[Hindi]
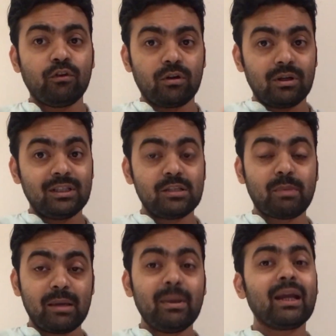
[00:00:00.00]
फॉर दिस
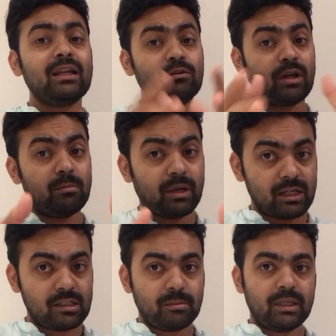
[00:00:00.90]
बाई बैक एंड यू कैन
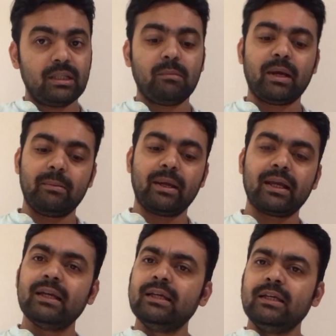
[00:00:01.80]
पार्टिसिपेट इन द बाई
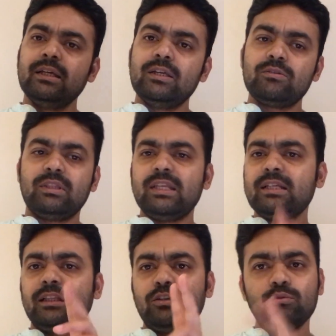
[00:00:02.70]
सो दीज
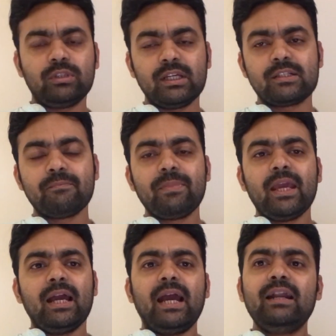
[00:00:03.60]
आर द टू थिंग्स
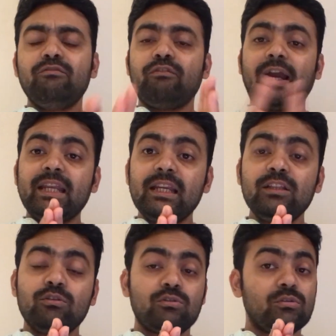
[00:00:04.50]
एंड फाइनली
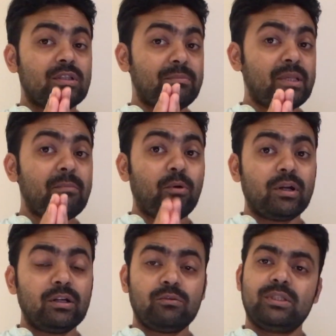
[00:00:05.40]
दोस्तों सबसे
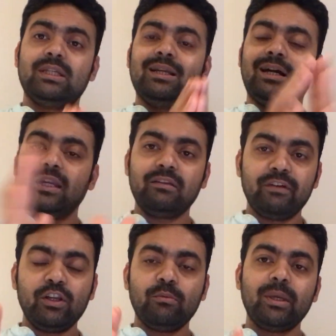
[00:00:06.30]
इंपॉर्टेंट क्वेश्चन हर एक
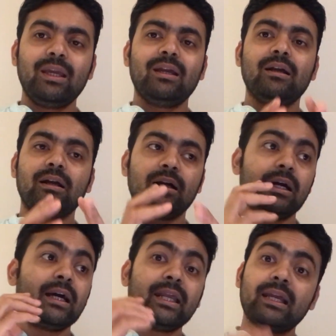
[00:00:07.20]
वीडियो में
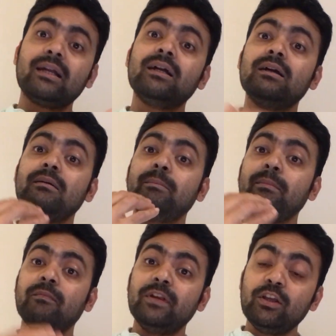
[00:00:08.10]
हर एक
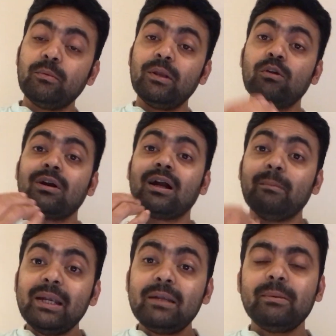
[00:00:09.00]
वीडियो में लोग
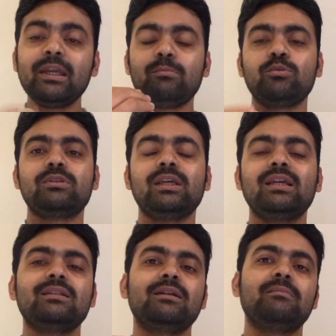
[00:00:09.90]
कमेंट में ये पूछते हैं
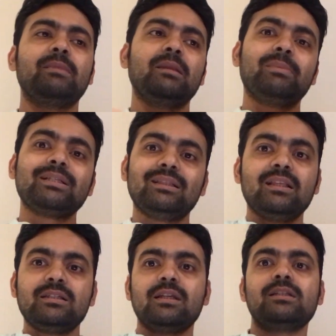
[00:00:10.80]
कि सर मेरे पास
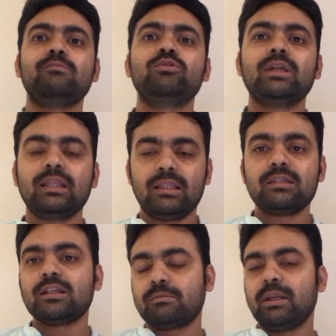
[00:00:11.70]
इतने शेयर्स हैं मुझे कितने
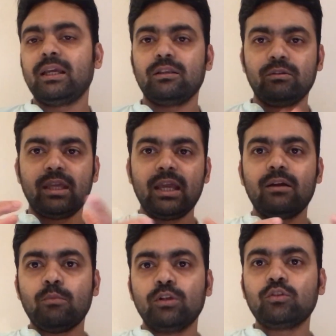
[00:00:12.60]
शेयर्स मिलेंगे तो ये
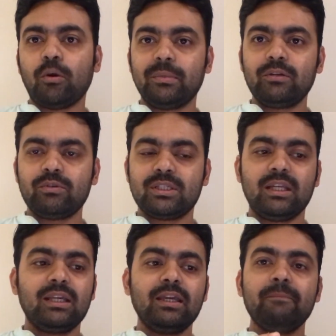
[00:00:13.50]
एक बहुत कॉमन क्वेश्चन
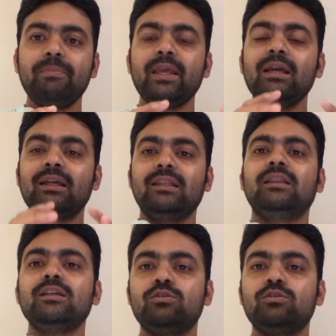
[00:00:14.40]
है कि कितने